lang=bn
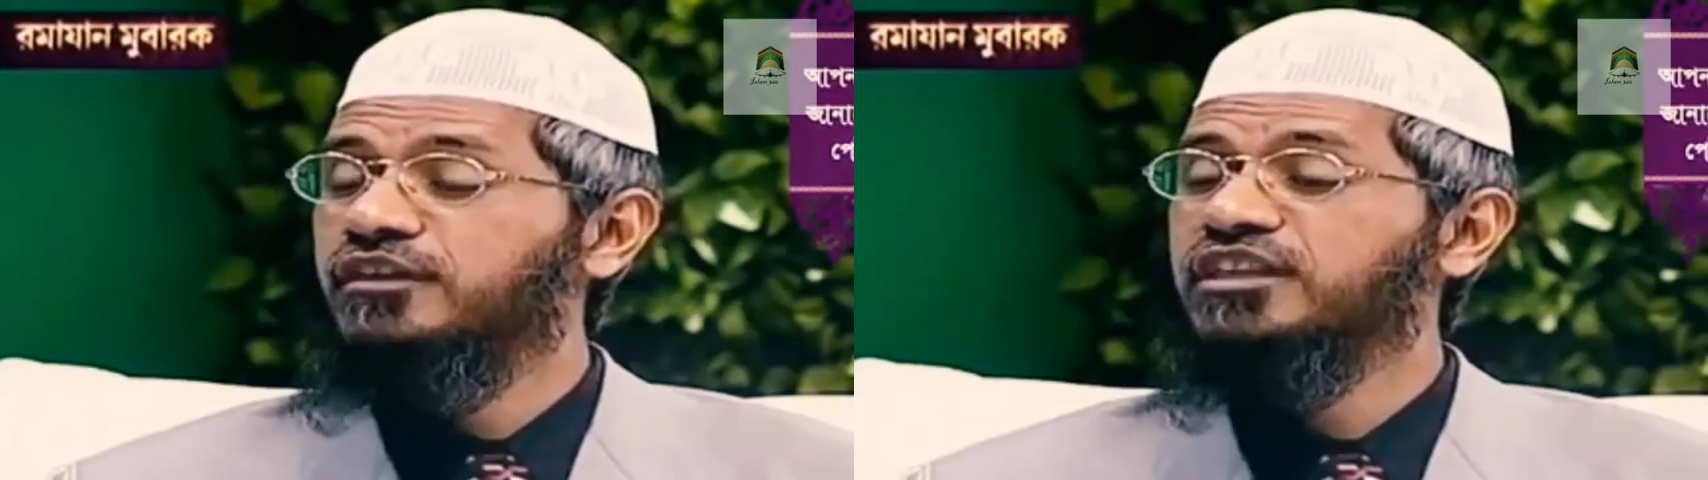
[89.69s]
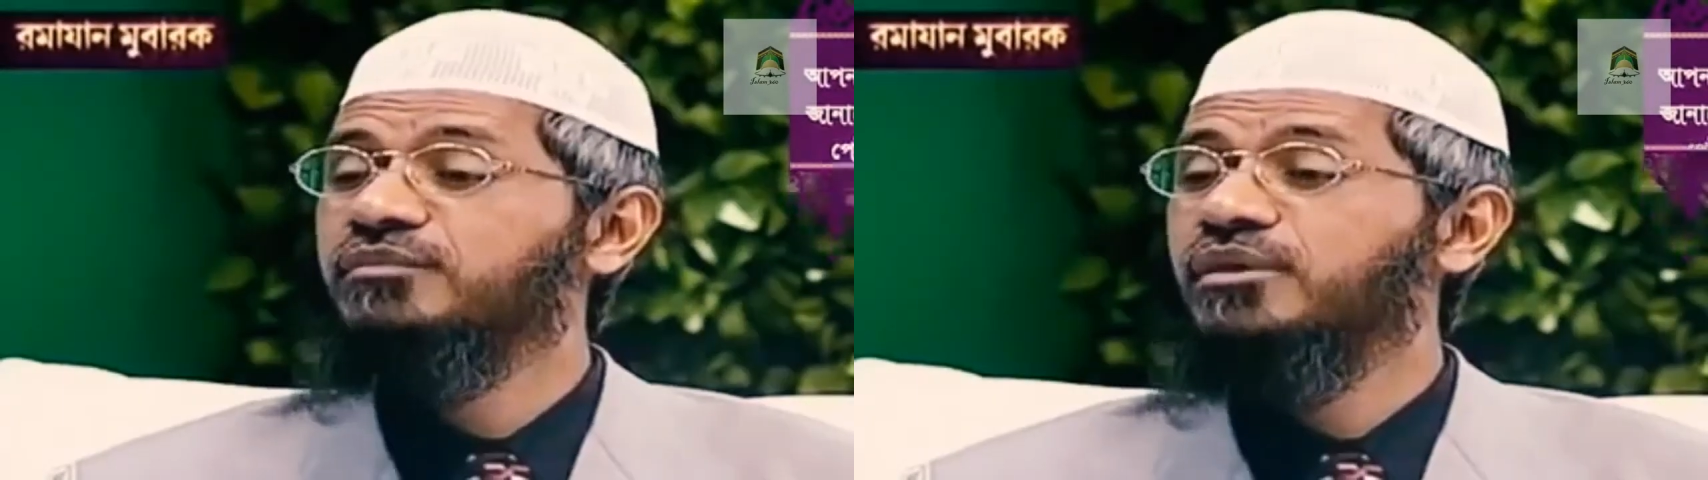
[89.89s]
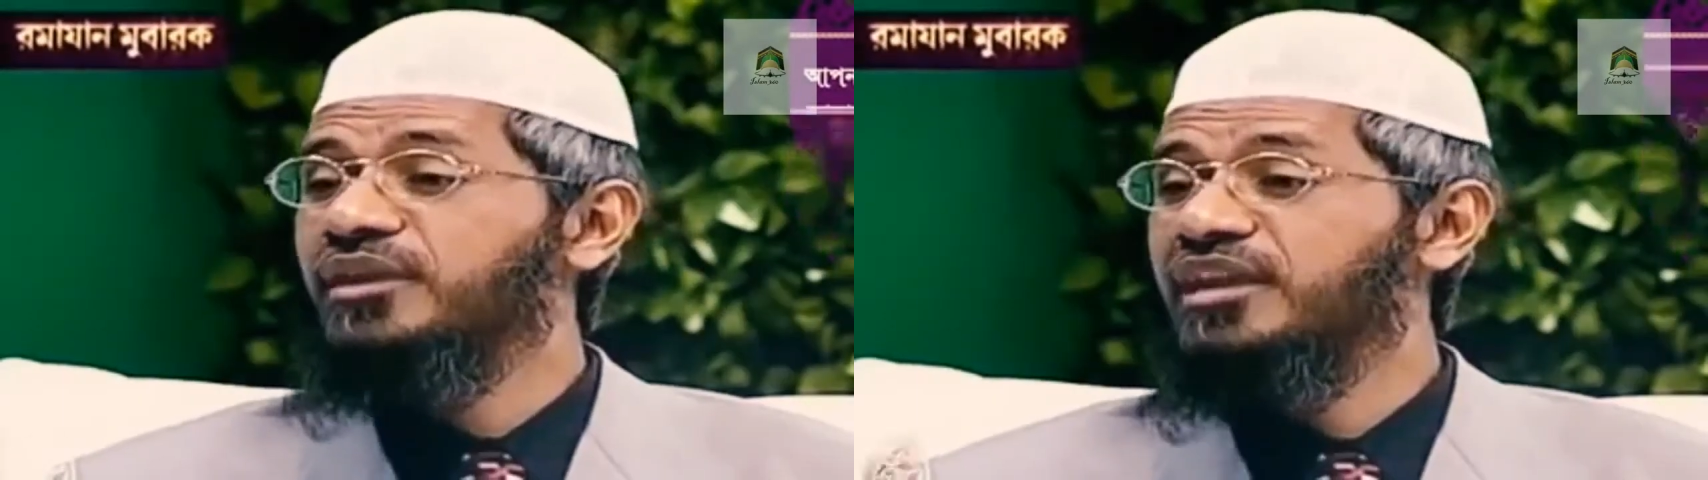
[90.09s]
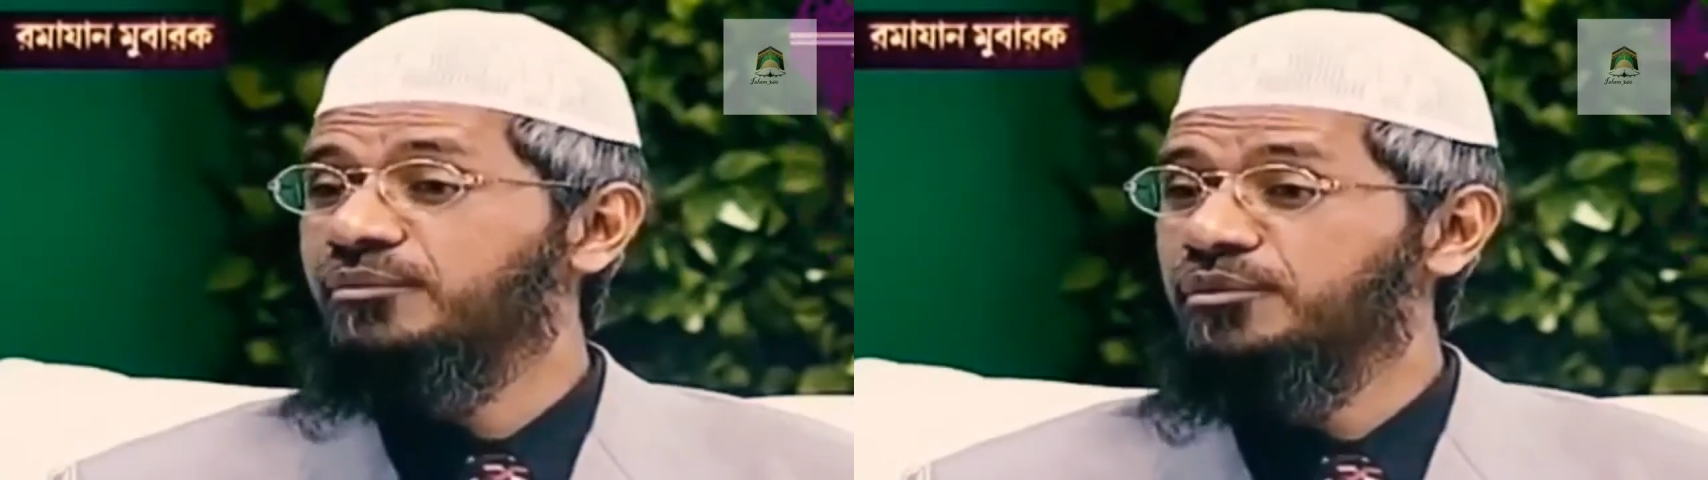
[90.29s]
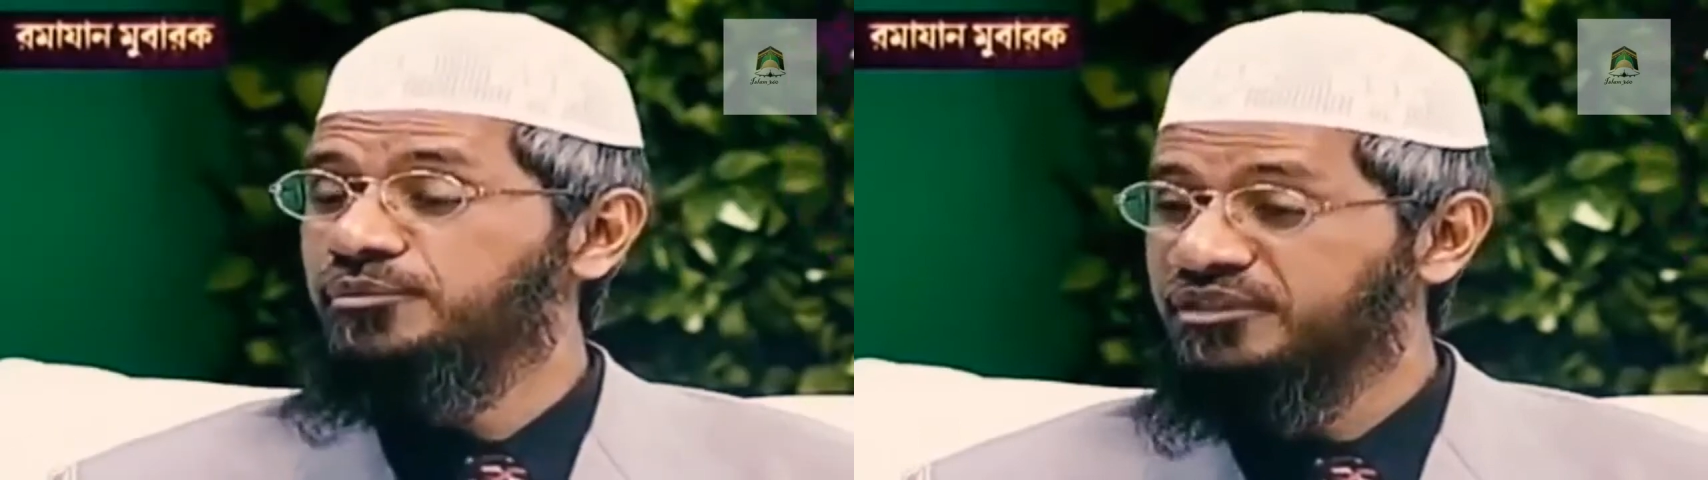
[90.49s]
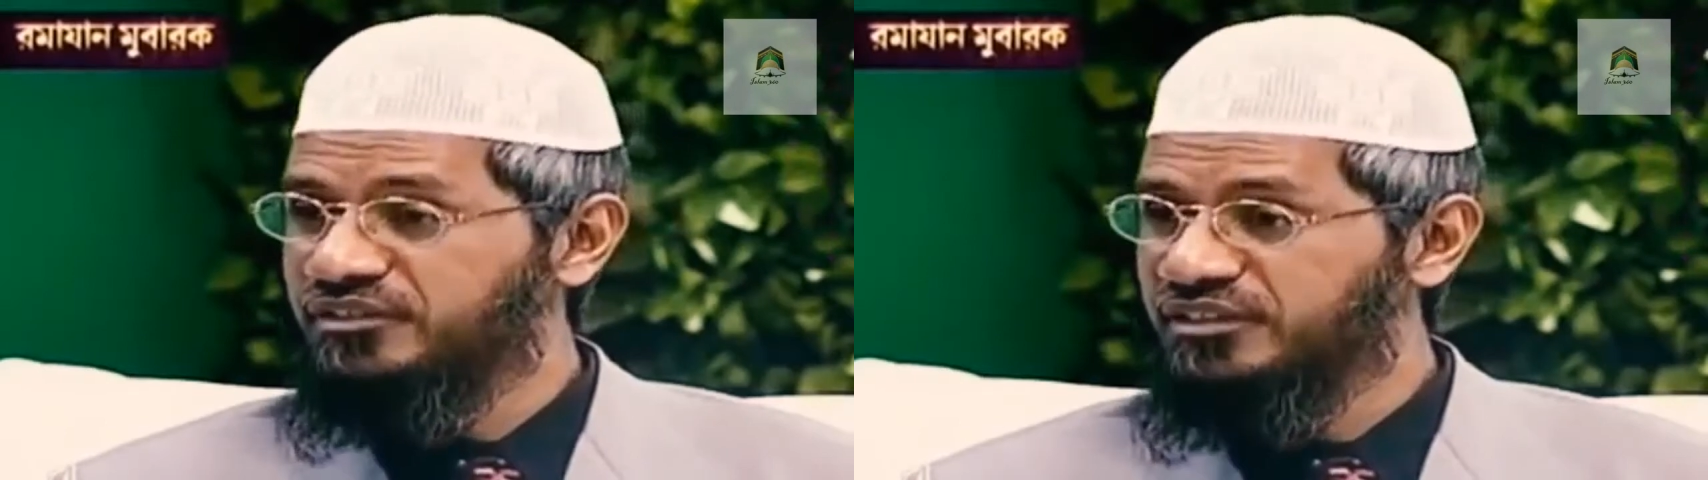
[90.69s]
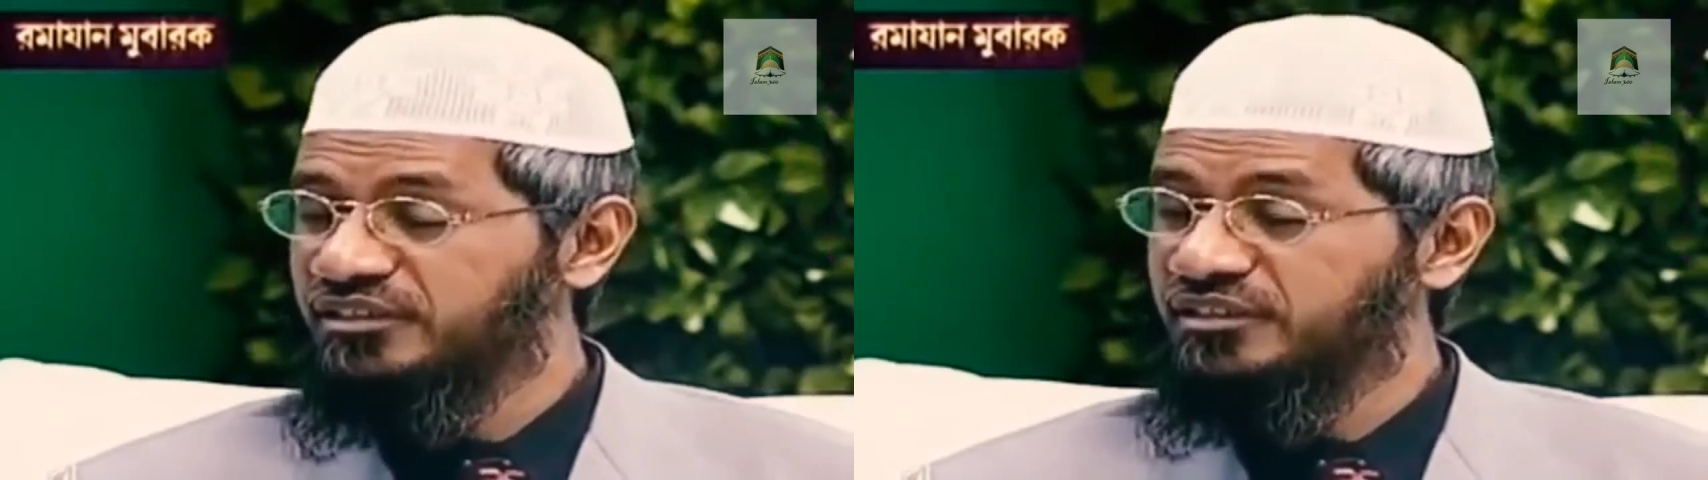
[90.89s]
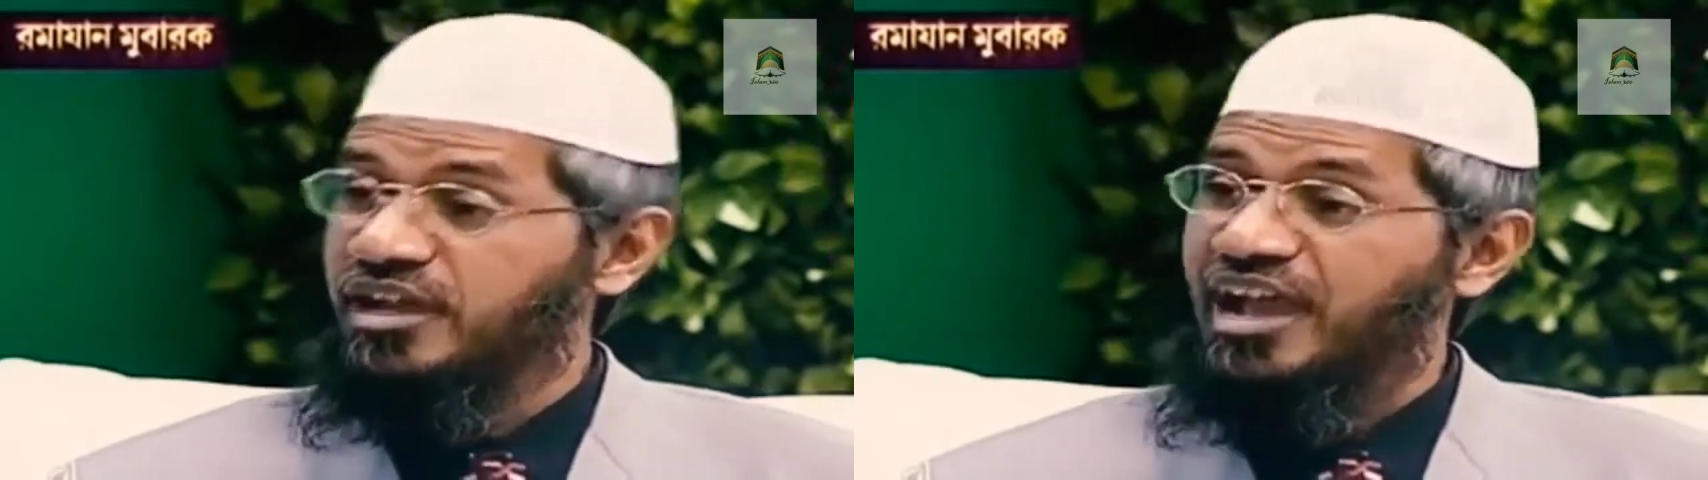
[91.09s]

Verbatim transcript: ফাতিমা রাদে আল্লাহ আনহা